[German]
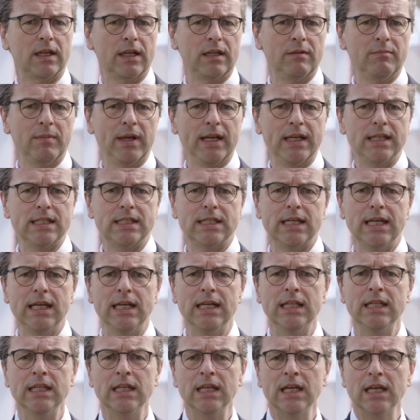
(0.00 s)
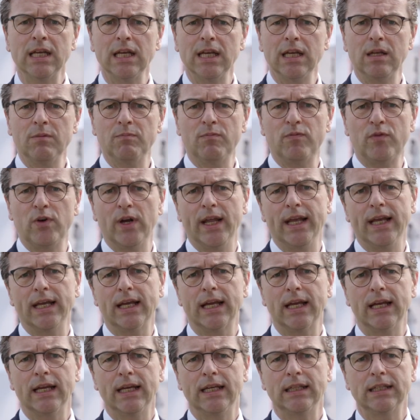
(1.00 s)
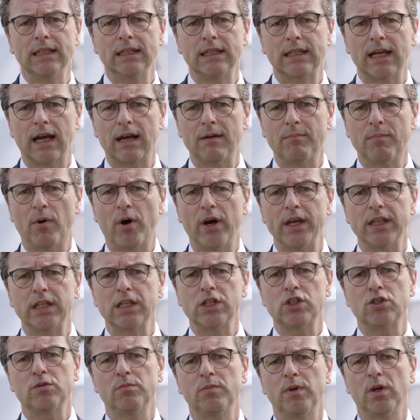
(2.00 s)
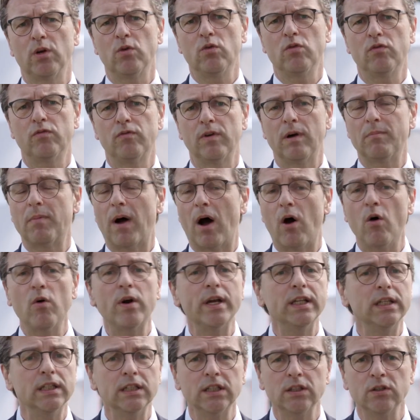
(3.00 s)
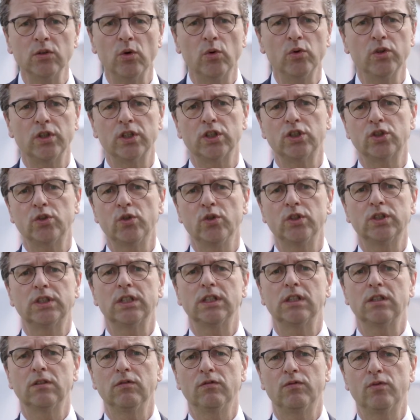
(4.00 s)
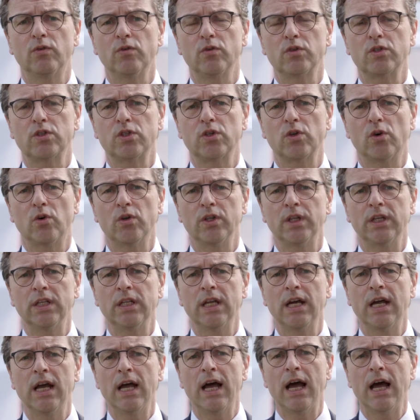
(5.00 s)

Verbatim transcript: in Medizin, in Pflege, in den therapeutischen Berufen, aber auch in den unterstützenden Funktionen,